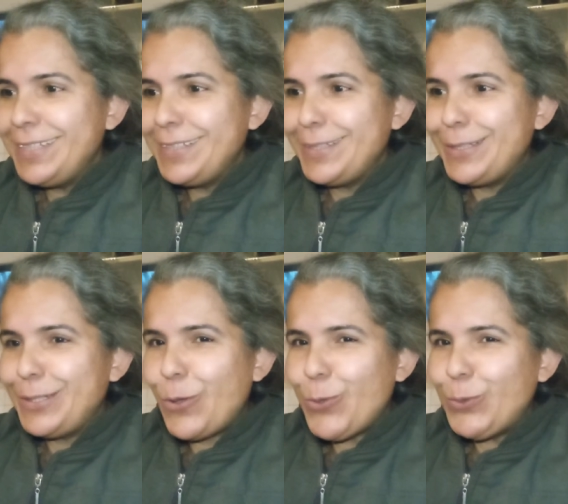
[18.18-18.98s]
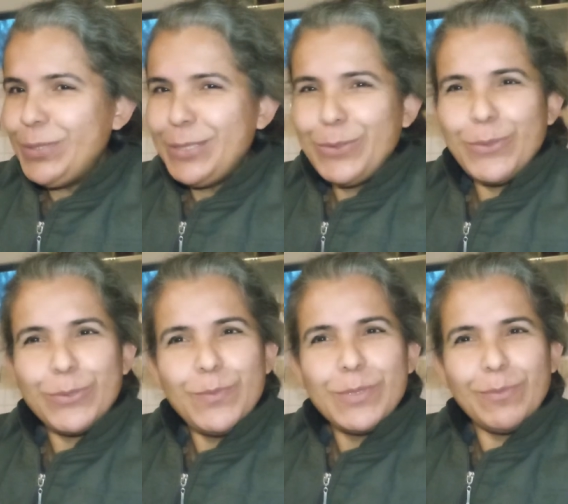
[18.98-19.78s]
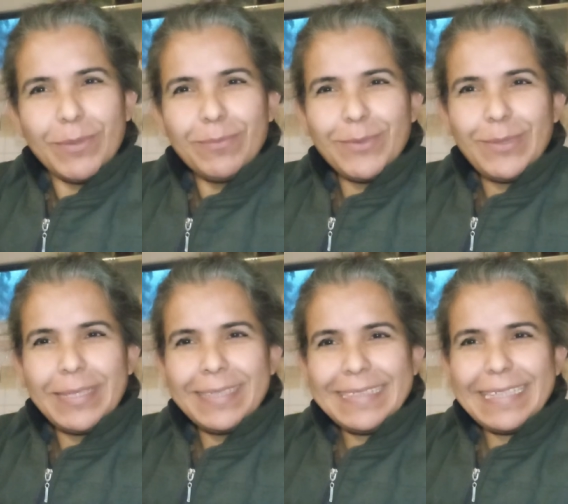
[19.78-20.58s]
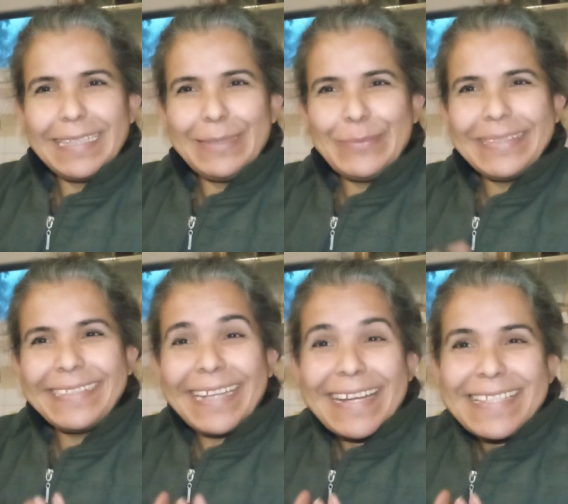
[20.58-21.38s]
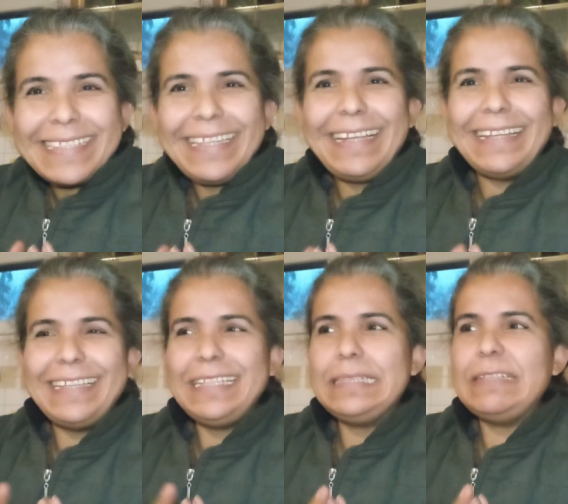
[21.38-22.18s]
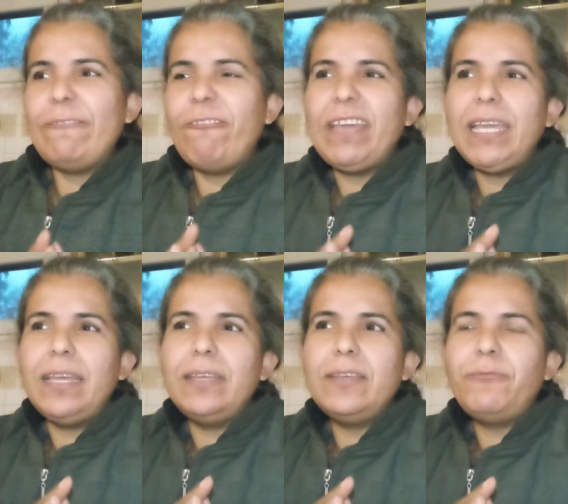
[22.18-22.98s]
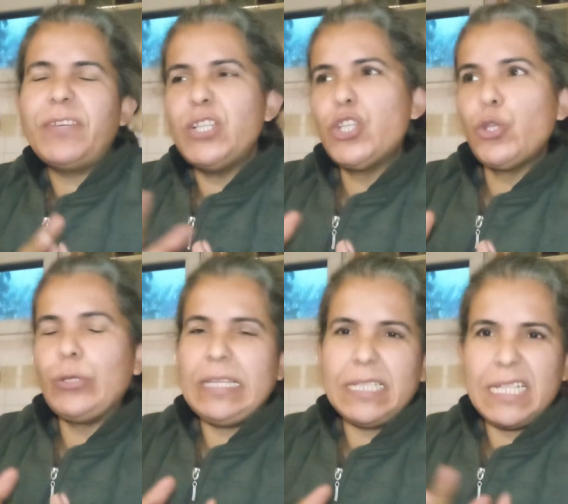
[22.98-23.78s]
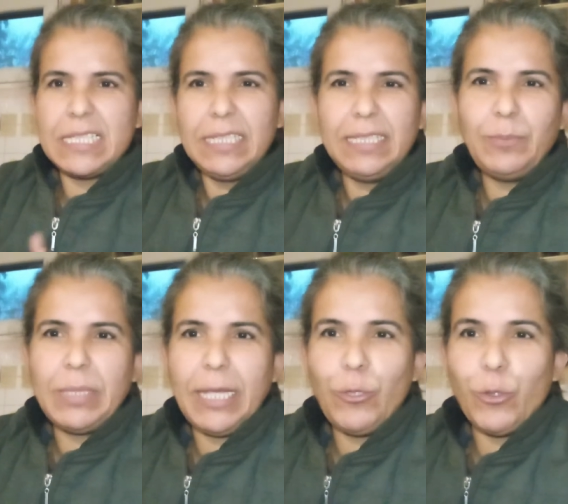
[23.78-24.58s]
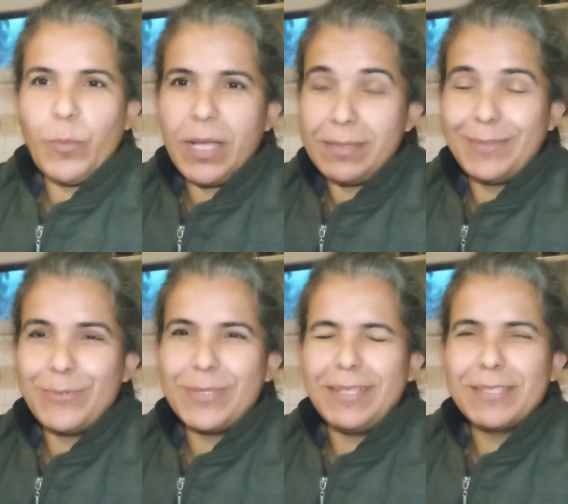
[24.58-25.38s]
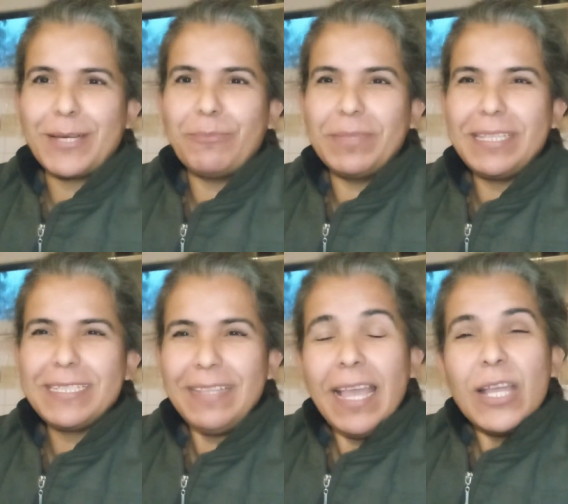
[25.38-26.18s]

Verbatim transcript: E, onları gördüğüm zaman böyle hani elimin tersiyle ve fırıncı küreği arasında gidip geliyorum ağzının üzerine çarpmak için.